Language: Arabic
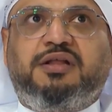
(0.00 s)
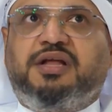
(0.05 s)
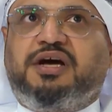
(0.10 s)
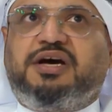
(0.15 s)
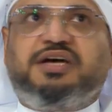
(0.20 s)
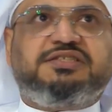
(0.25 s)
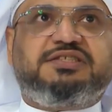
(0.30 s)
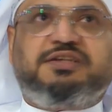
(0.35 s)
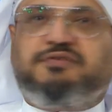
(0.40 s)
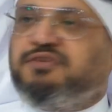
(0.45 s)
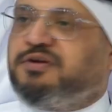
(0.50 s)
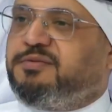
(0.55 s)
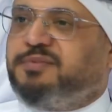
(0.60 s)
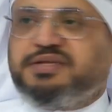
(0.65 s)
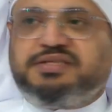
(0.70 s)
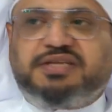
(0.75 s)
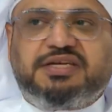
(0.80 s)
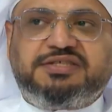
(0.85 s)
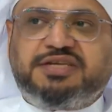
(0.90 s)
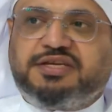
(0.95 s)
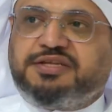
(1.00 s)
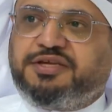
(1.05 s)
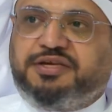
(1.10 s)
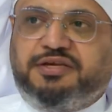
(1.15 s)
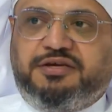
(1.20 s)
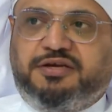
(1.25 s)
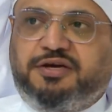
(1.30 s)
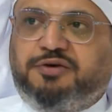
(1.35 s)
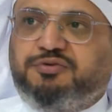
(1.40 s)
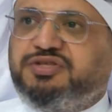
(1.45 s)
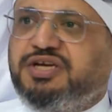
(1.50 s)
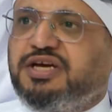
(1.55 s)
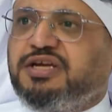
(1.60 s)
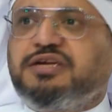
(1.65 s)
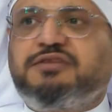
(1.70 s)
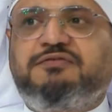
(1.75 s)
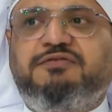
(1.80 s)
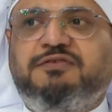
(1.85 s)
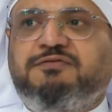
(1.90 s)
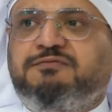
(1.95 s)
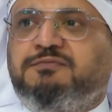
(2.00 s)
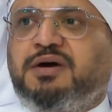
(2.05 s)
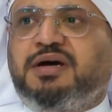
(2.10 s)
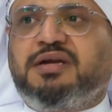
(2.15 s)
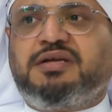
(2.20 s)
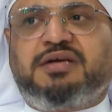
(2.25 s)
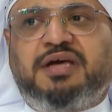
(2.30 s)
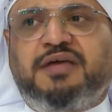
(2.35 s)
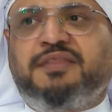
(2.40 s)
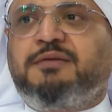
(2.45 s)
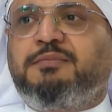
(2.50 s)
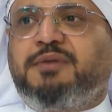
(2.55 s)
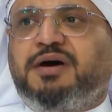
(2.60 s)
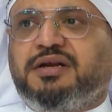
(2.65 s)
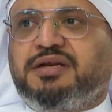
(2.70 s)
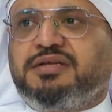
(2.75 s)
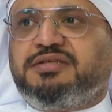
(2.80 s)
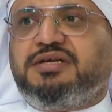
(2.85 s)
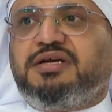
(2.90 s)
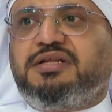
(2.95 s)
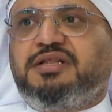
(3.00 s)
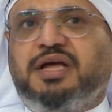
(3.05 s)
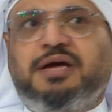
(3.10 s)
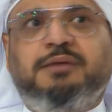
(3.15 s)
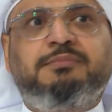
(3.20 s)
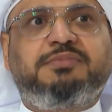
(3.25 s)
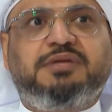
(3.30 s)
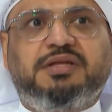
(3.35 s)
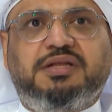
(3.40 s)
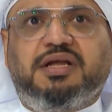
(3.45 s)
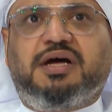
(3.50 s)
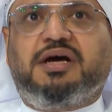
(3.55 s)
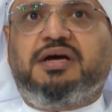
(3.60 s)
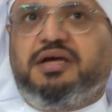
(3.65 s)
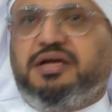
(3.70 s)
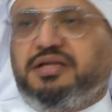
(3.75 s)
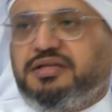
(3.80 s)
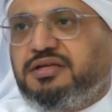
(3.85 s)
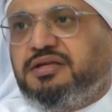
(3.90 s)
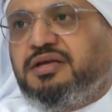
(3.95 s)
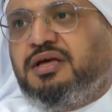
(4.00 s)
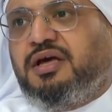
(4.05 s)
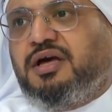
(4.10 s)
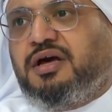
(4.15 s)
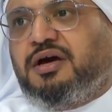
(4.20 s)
لخصته في 14 دقيقه وشاركت فيه في مهر كذا مهرجان الحمد لله يعني